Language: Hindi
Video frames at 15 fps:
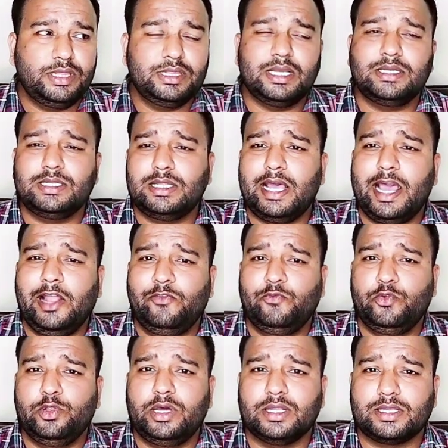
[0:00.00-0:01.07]
इतना ज़्यादा
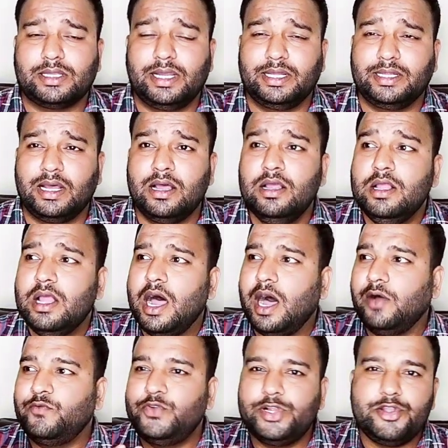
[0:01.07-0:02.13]
हेल्पफुल करता है ना
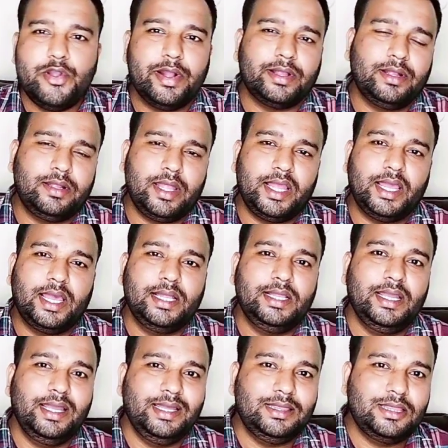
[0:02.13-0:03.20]
आप वीडियो एडिटिंग के लिए